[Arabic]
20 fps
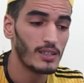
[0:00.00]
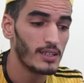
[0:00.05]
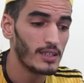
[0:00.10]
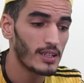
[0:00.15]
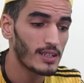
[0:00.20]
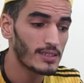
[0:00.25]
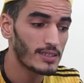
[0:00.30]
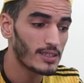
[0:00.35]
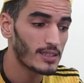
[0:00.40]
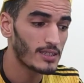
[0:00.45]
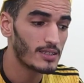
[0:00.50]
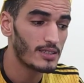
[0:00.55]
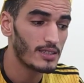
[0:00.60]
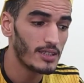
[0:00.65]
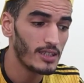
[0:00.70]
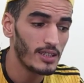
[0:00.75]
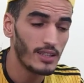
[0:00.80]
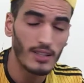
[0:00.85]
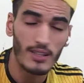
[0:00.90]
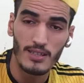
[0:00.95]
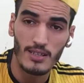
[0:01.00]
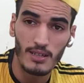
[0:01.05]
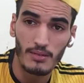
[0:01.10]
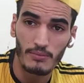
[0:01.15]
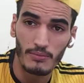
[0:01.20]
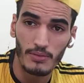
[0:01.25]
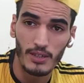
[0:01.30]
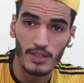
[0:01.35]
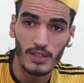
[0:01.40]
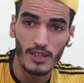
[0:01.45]
خصك تجي على
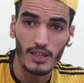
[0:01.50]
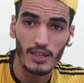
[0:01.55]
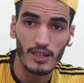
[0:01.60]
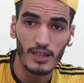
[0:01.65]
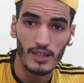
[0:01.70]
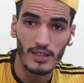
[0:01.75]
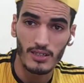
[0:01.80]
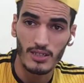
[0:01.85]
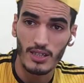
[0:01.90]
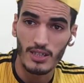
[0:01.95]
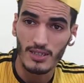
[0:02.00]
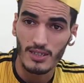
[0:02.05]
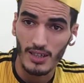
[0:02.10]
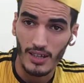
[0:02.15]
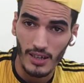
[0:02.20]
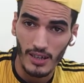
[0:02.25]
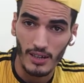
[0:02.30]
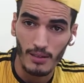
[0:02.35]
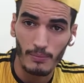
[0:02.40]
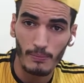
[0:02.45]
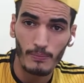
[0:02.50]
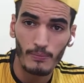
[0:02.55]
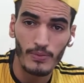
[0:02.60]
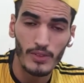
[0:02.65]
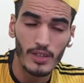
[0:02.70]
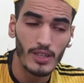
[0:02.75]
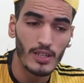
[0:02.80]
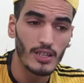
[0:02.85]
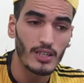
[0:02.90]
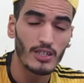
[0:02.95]
حساب انك راك جاي تغرب
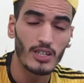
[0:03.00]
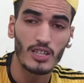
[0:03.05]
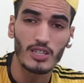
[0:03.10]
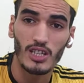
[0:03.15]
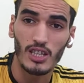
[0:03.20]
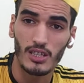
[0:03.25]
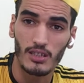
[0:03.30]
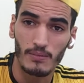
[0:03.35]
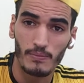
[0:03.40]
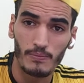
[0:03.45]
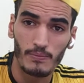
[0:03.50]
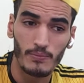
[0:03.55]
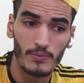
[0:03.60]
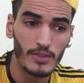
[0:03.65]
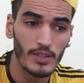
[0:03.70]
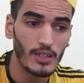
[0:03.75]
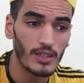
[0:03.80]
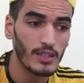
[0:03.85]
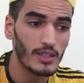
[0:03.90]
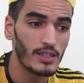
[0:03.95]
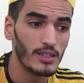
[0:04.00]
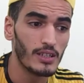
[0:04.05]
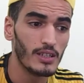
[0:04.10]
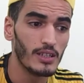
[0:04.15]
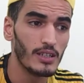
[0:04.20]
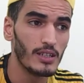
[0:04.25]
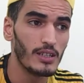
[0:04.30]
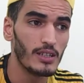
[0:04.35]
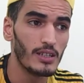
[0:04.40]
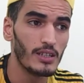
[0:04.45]
جاي تخدم
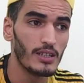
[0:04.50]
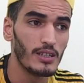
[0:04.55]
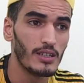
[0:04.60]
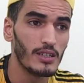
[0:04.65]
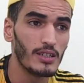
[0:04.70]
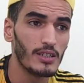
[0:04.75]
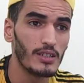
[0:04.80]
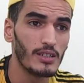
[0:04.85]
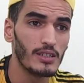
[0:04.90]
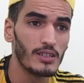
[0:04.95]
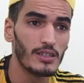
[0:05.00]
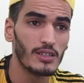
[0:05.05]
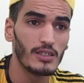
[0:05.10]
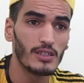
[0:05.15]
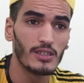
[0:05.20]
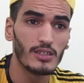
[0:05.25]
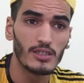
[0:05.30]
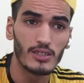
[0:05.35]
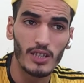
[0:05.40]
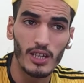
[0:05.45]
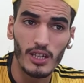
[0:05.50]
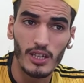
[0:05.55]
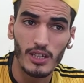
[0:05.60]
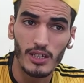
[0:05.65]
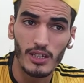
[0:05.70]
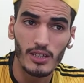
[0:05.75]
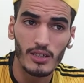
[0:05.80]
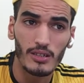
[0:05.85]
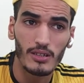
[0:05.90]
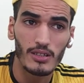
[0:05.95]
آه،
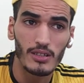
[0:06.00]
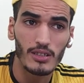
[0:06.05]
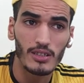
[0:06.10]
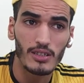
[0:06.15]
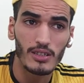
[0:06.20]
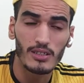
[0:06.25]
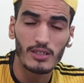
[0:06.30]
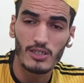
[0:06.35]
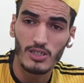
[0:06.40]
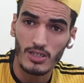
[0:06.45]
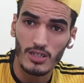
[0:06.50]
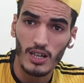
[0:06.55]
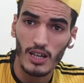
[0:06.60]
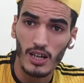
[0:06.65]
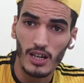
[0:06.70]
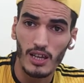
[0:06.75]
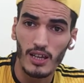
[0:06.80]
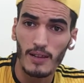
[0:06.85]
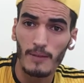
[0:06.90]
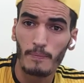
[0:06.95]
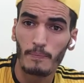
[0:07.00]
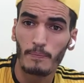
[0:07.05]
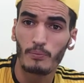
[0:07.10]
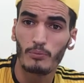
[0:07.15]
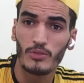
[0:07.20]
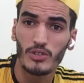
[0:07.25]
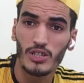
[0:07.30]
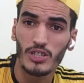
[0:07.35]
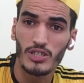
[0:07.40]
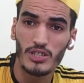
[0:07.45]
جاي تشتغل
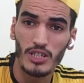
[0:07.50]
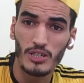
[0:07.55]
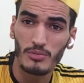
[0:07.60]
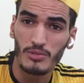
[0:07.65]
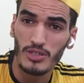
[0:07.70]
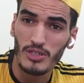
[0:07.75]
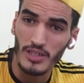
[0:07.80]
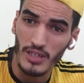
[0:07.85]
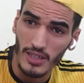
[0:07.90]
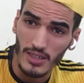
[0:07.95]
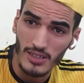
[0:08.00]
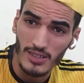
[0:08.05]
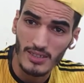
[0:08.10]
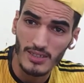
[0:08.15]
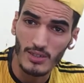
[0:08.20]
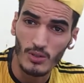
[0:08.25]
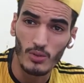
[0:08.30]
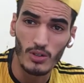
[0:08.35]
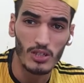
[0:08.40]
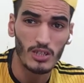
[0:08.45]
ماشي جاي باش تنعس ولا